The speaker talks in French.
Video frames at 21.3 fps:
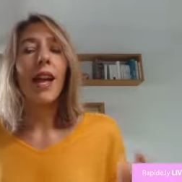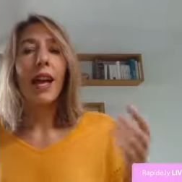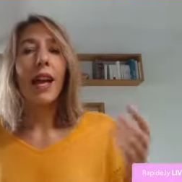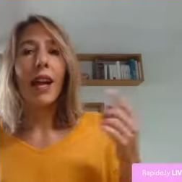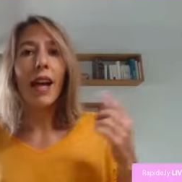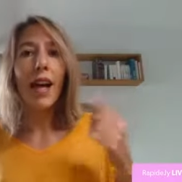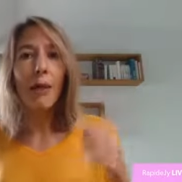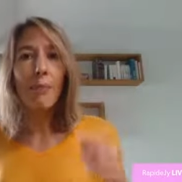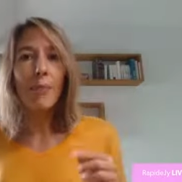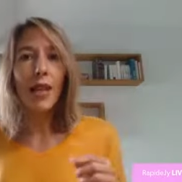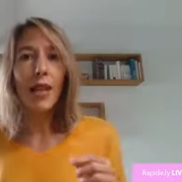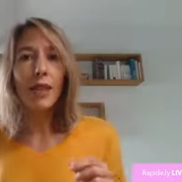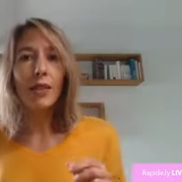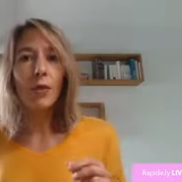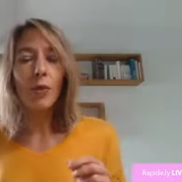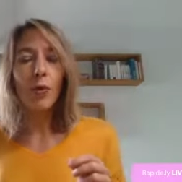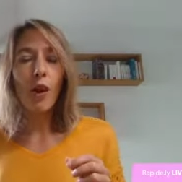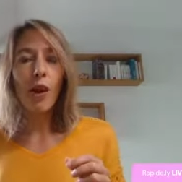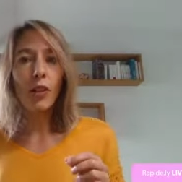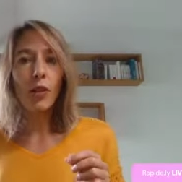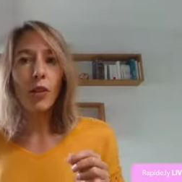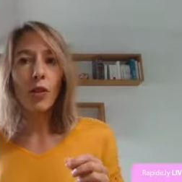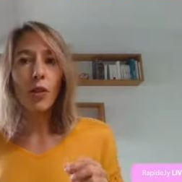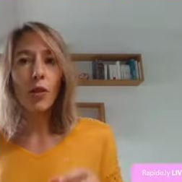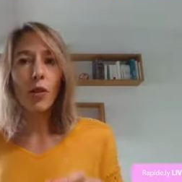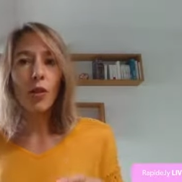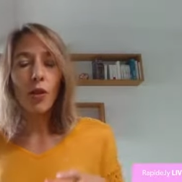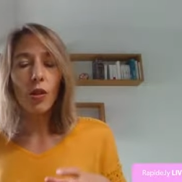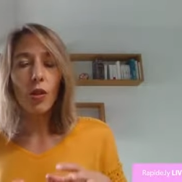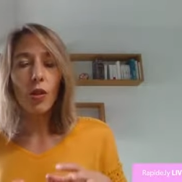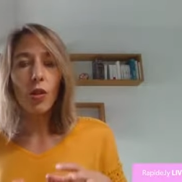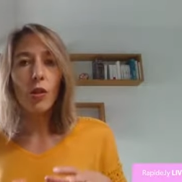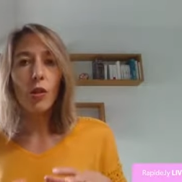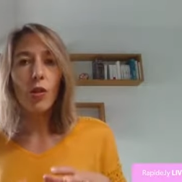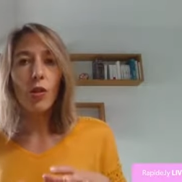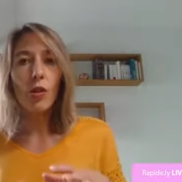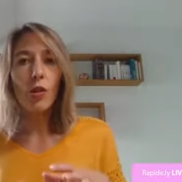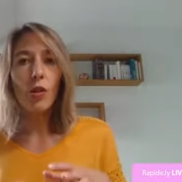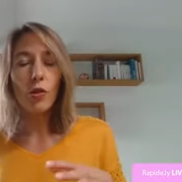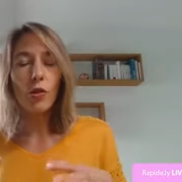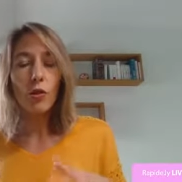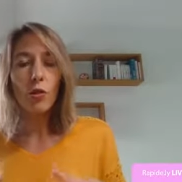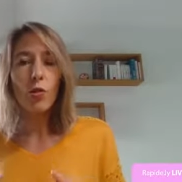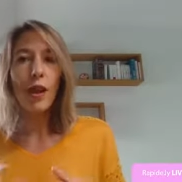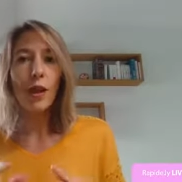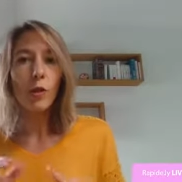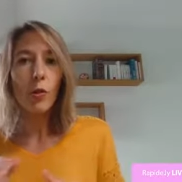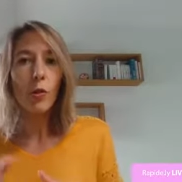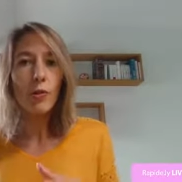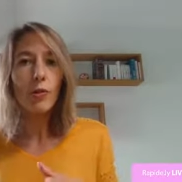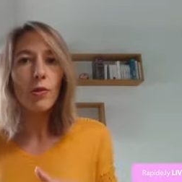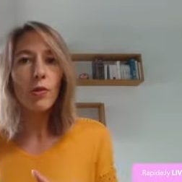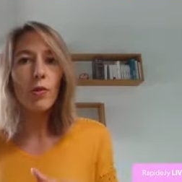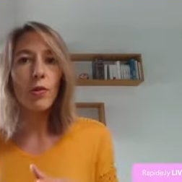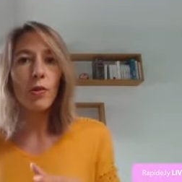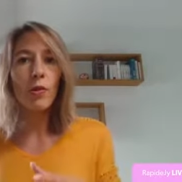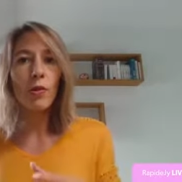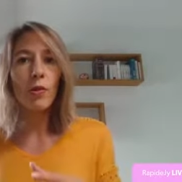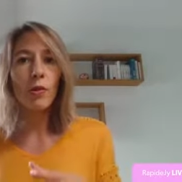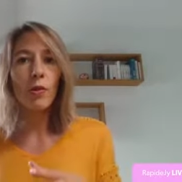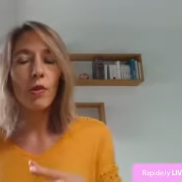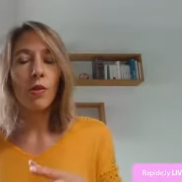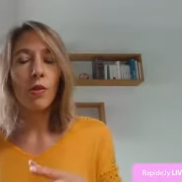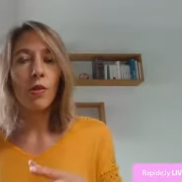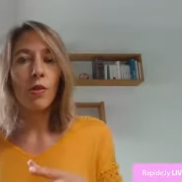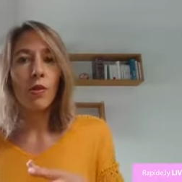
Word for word: Rappelle-toi que quand tu as conçu